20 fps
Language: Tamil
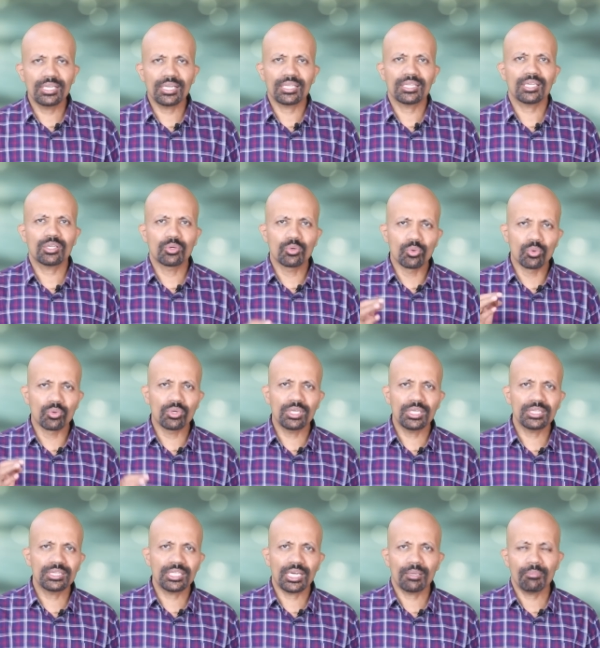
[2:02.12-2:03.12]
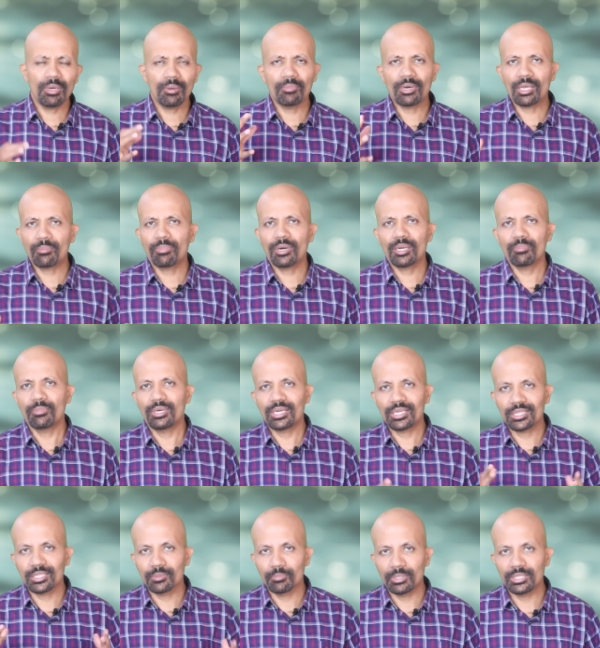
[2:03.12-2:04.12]
இருக்கிறத குருட்டுத்தனமாக மனப்பாடம்
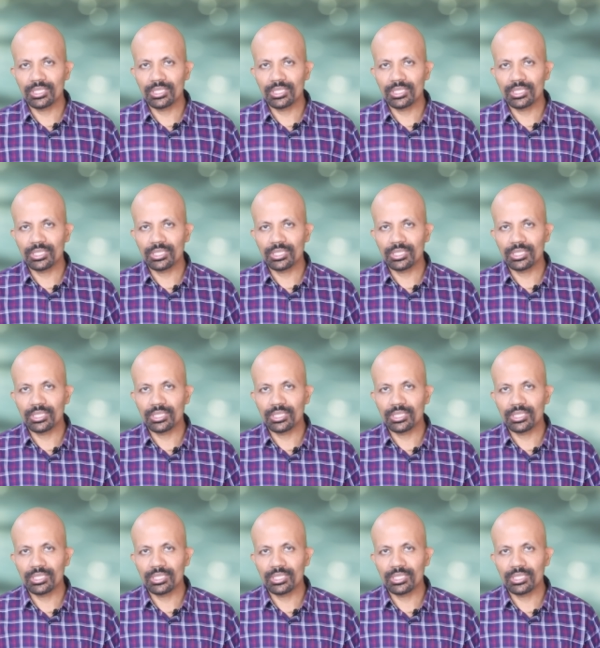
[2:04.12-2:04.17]
பண்ணுறதுக்கு